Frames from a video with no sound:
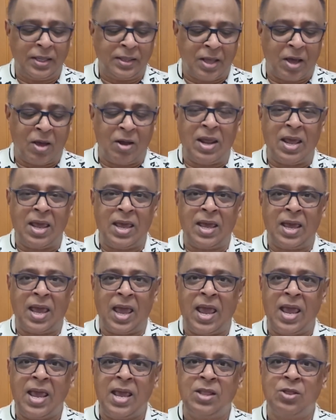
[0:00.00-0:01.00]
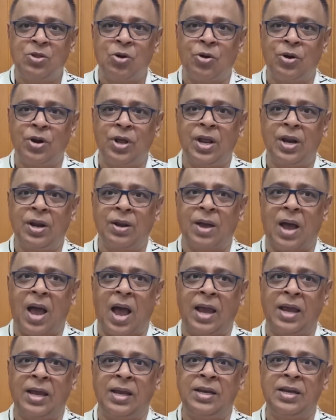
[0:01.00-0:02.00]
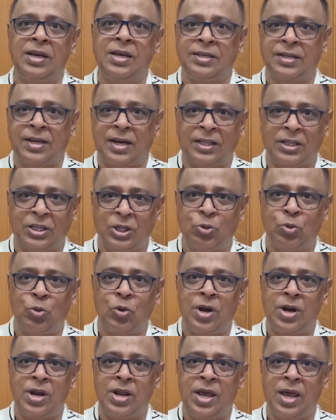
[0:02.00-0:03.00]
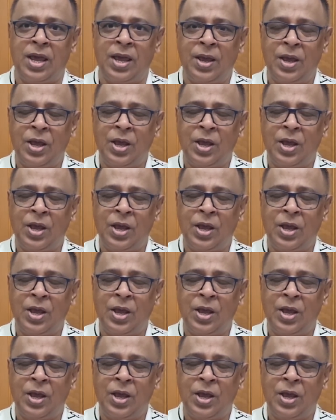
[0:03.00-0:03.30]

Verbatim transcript: তাহলে এই ধরনের আইন নিজের হাতে তুলে নিয়ে